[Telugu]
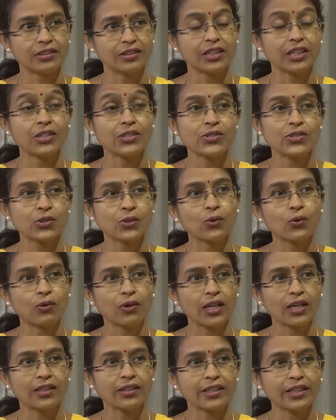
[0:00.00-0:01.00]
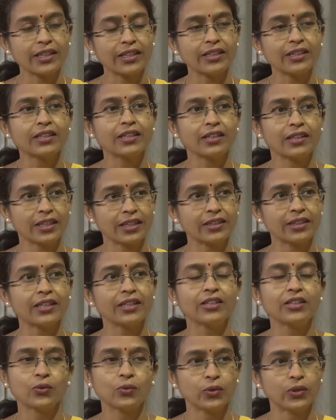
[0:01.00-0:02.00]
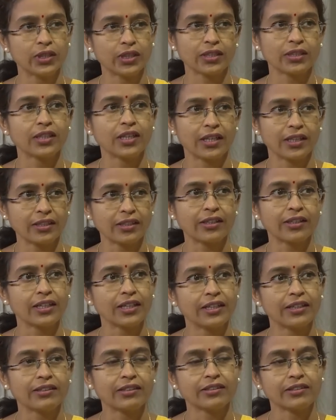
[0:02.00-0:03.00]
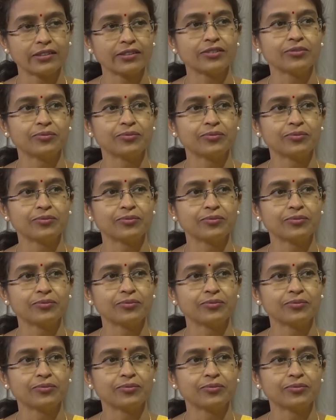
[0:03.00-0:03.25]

తెలుసుకోవాలంటే ఇంకా ఏదైనా ఉందా దానికి రిలేటెడ్